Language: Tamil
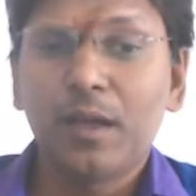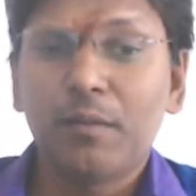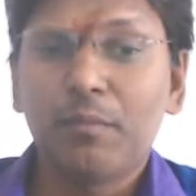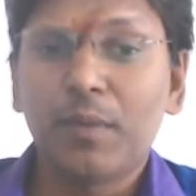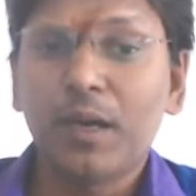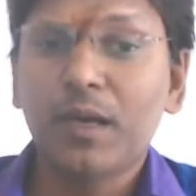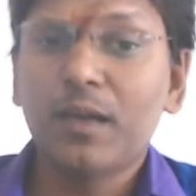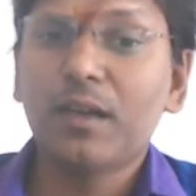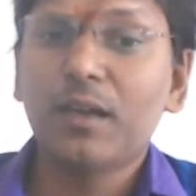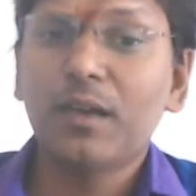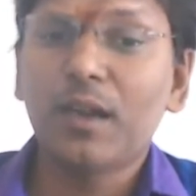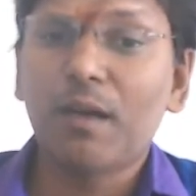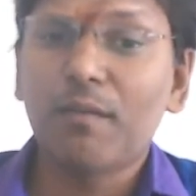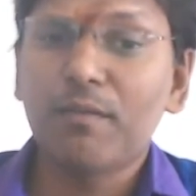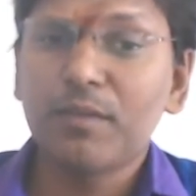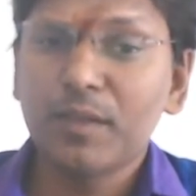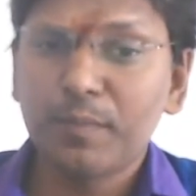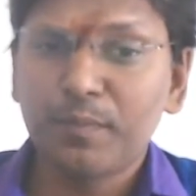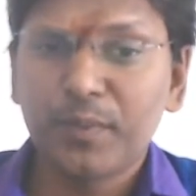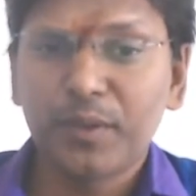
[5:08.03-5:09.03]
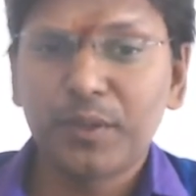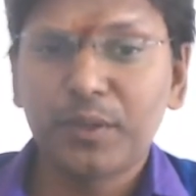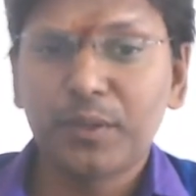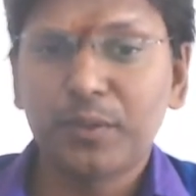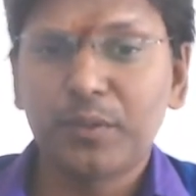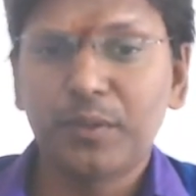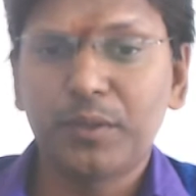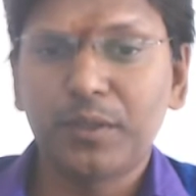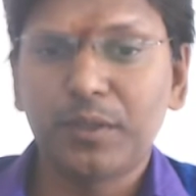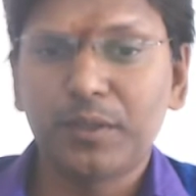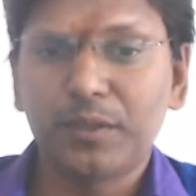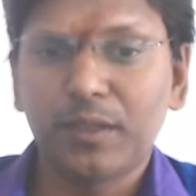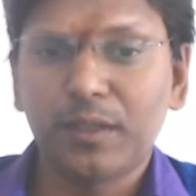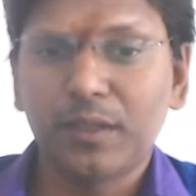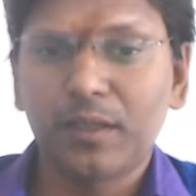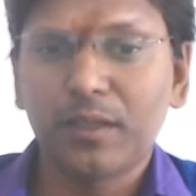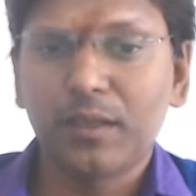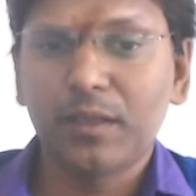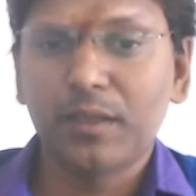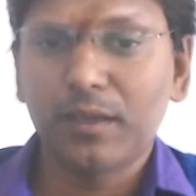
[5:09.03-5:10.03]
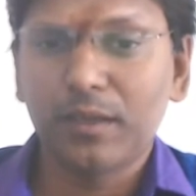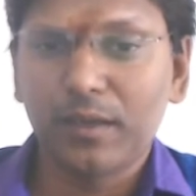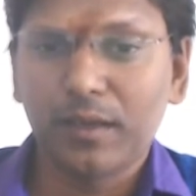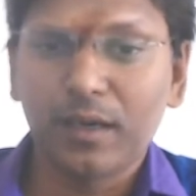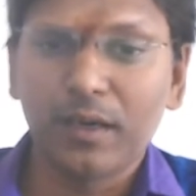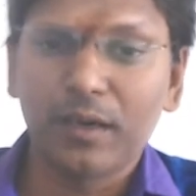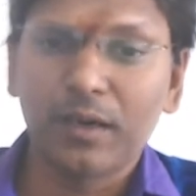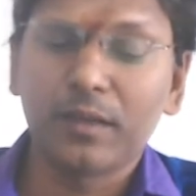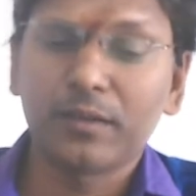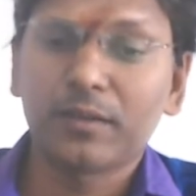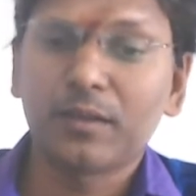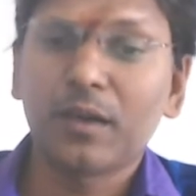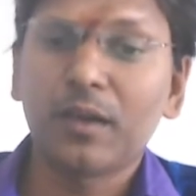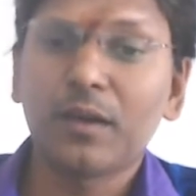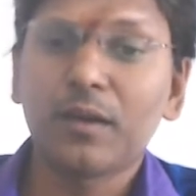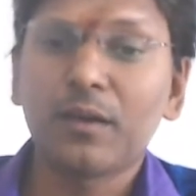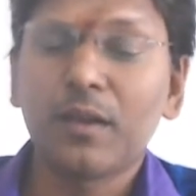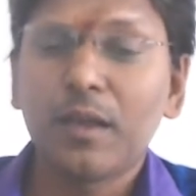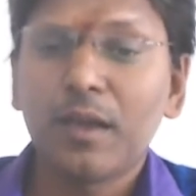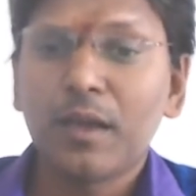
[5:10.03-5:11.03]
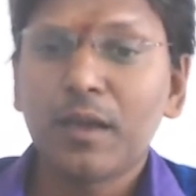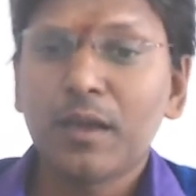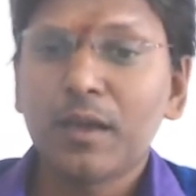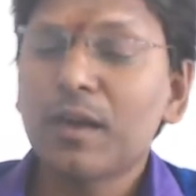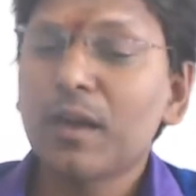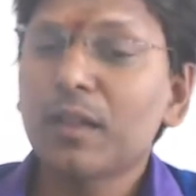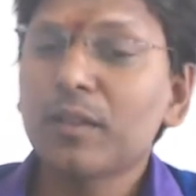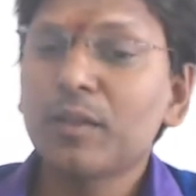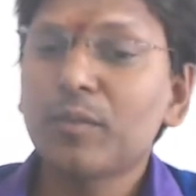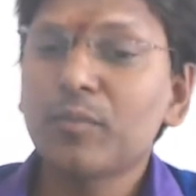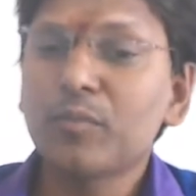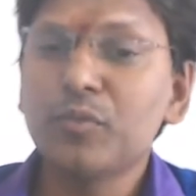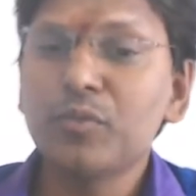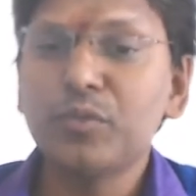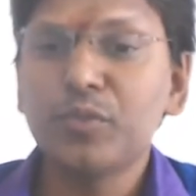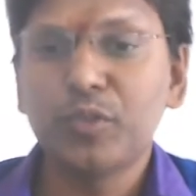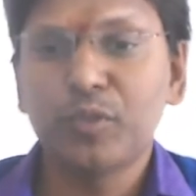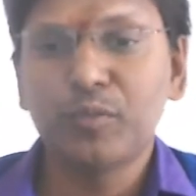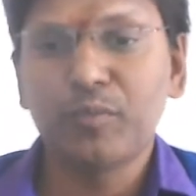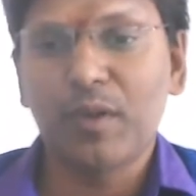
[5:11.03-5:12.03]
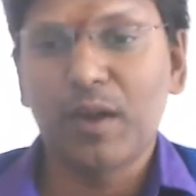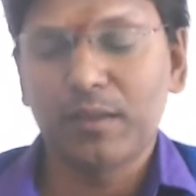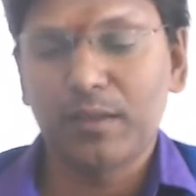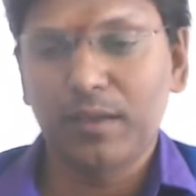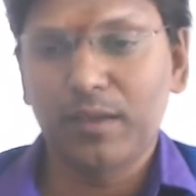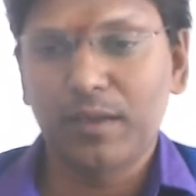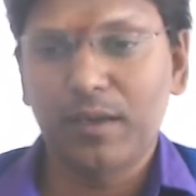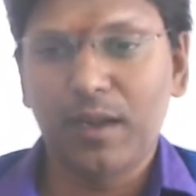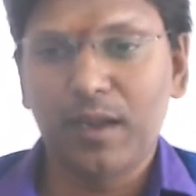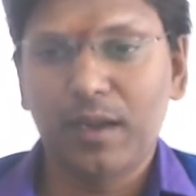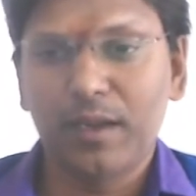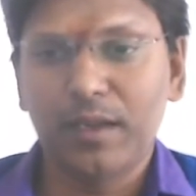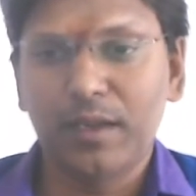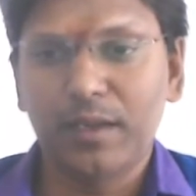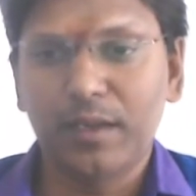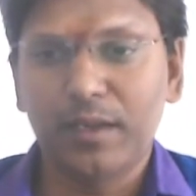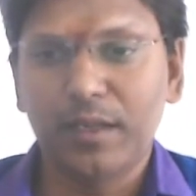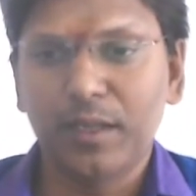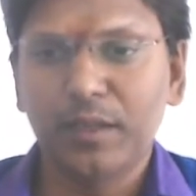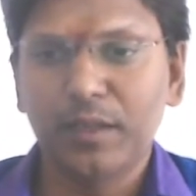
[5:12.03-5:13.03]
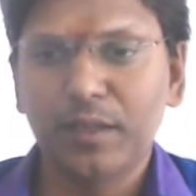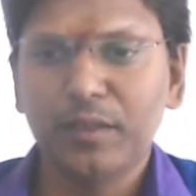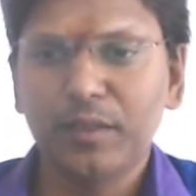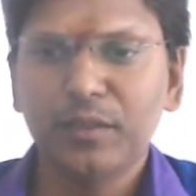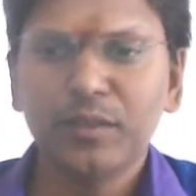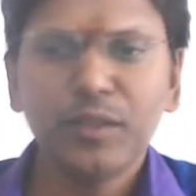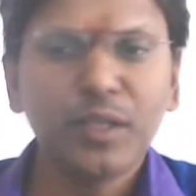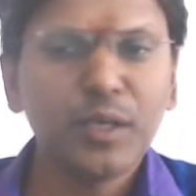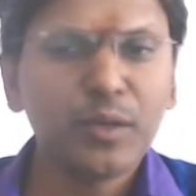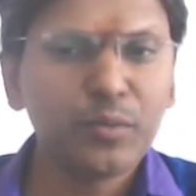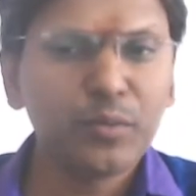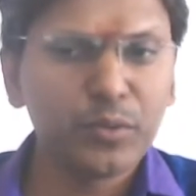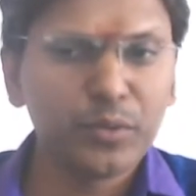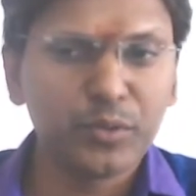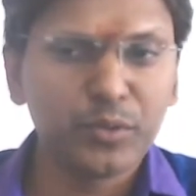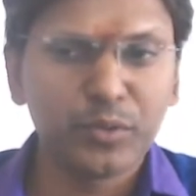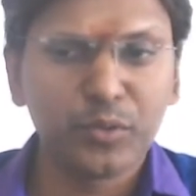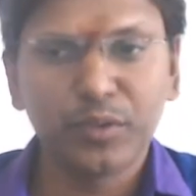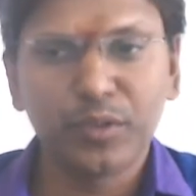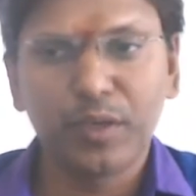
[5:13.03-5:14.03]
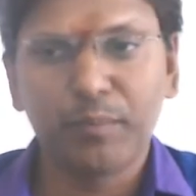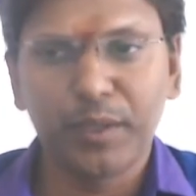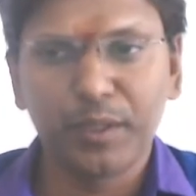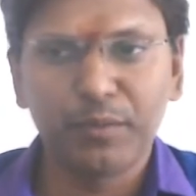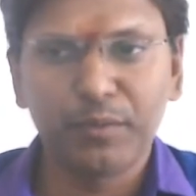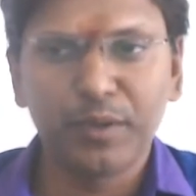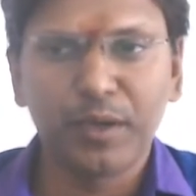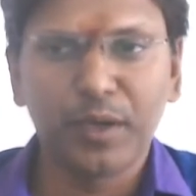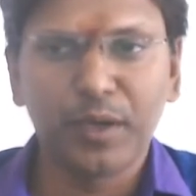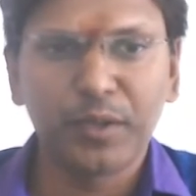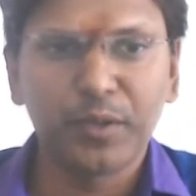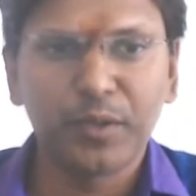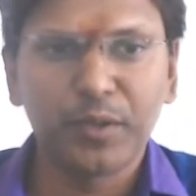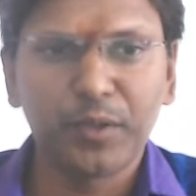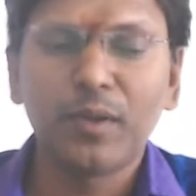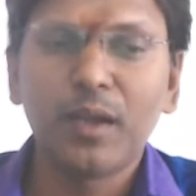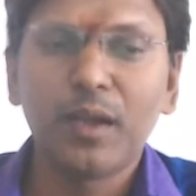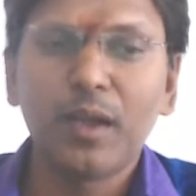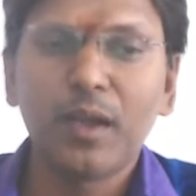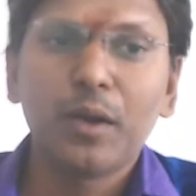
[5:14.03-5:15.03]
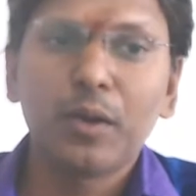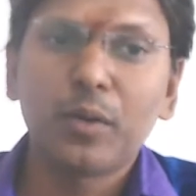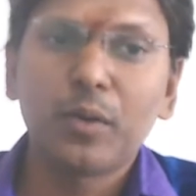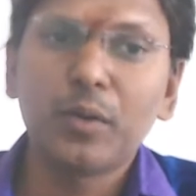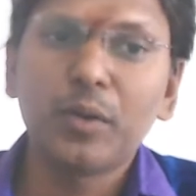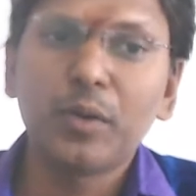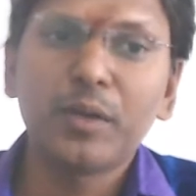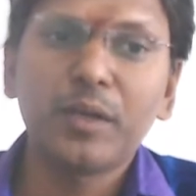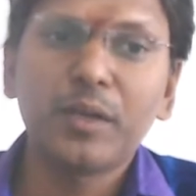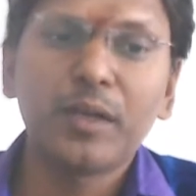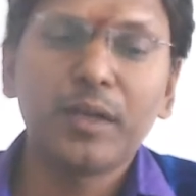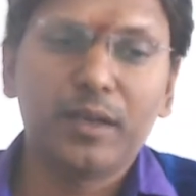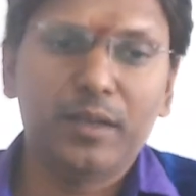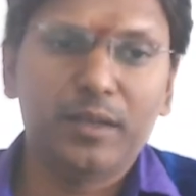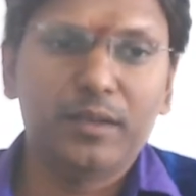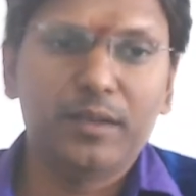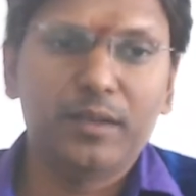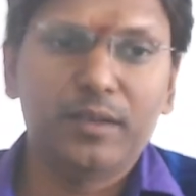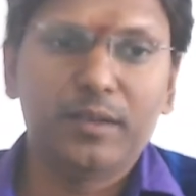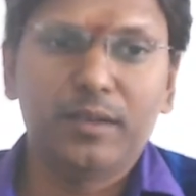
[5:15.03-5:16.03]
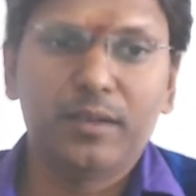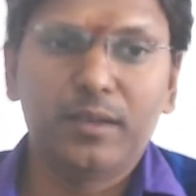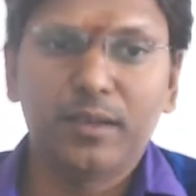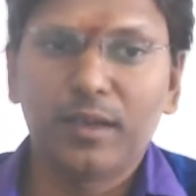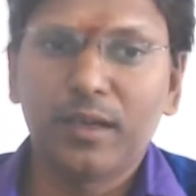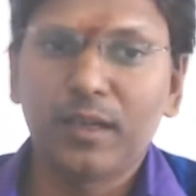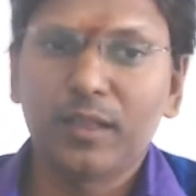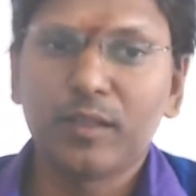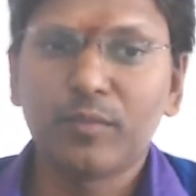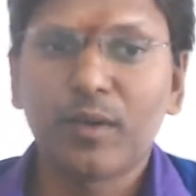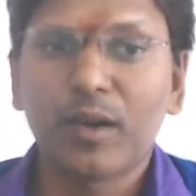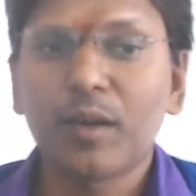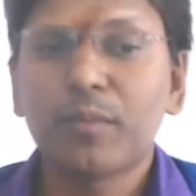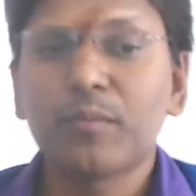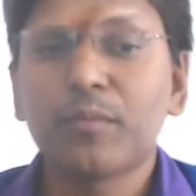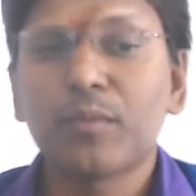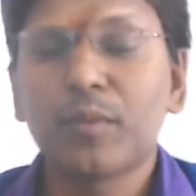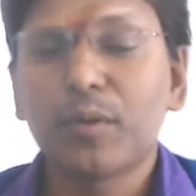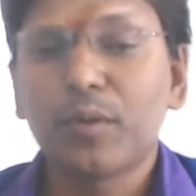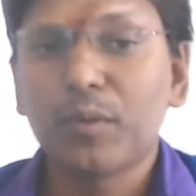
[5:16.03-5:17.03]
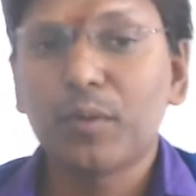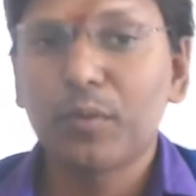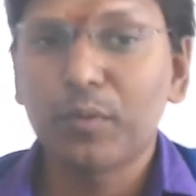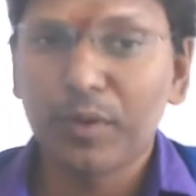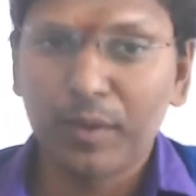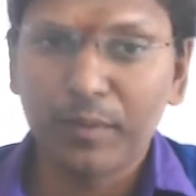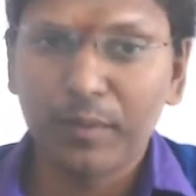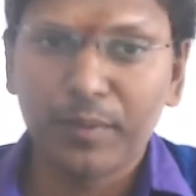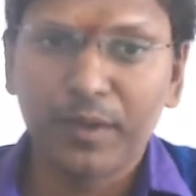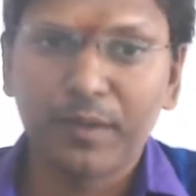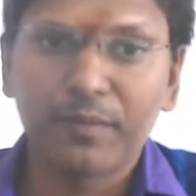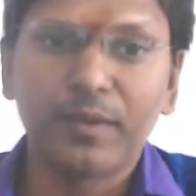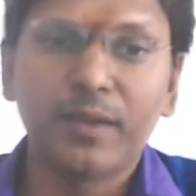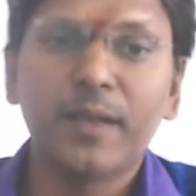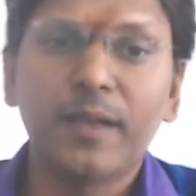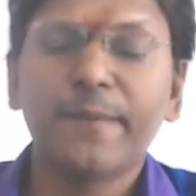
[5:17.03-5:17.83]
மக்கள் அவதிப்பட்டு கொண்டிருந்த காரணத்தால் கடந்த மூன்று மாதங்களாக எந்த ஒரு ஜோதிட பதிவுகளையும் கொடுக்க எனது மனம் உடன்படவில்லை